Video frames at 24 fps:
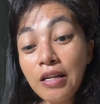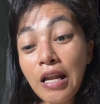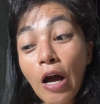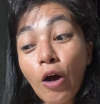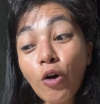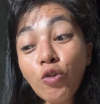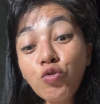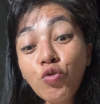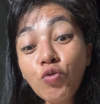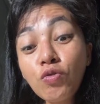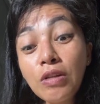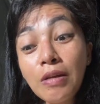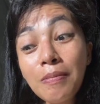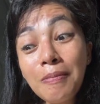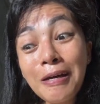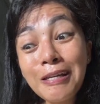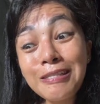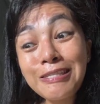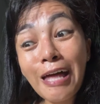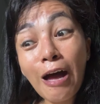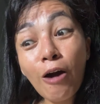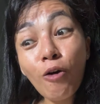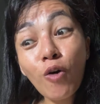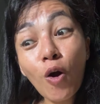Naglagot ko ni
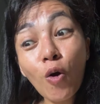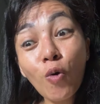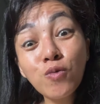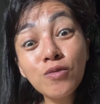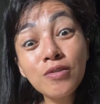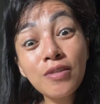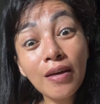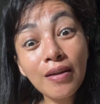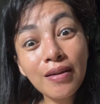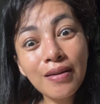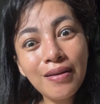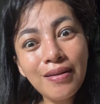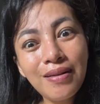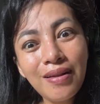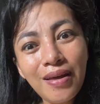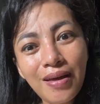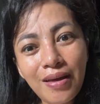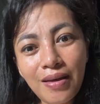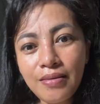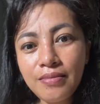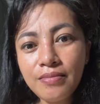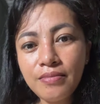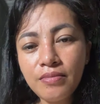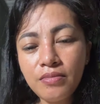mita o akong
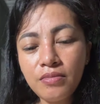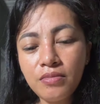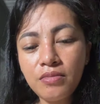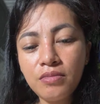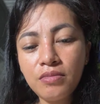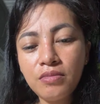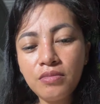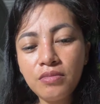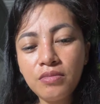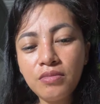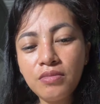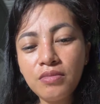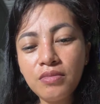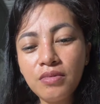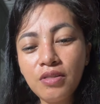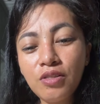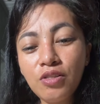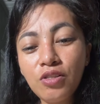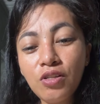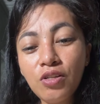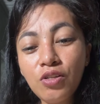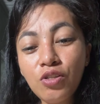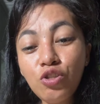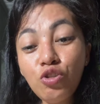sarili.
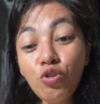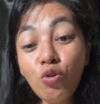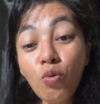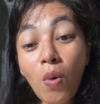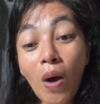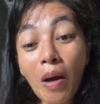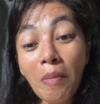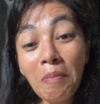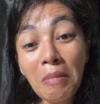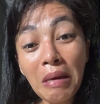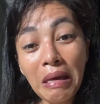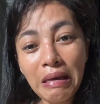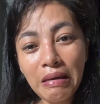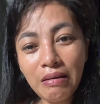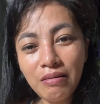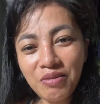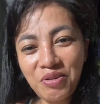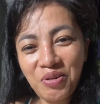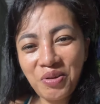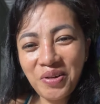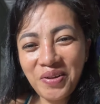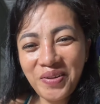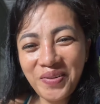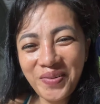
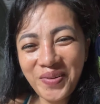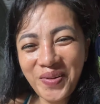Duwami.